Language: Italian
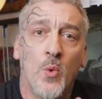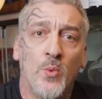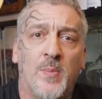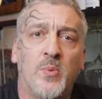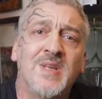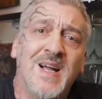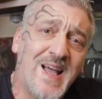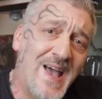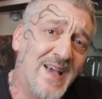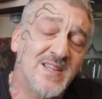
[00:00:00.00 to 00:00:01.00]
una
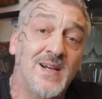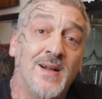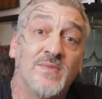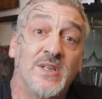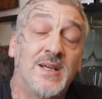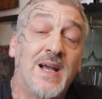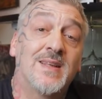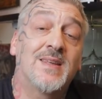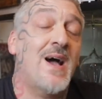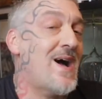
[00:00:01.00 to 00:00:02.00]
puntata extra
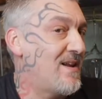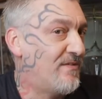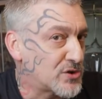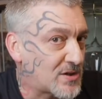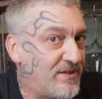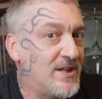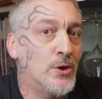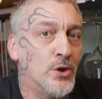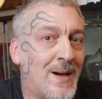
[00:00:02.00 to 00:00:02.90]
dedicata alle vostre video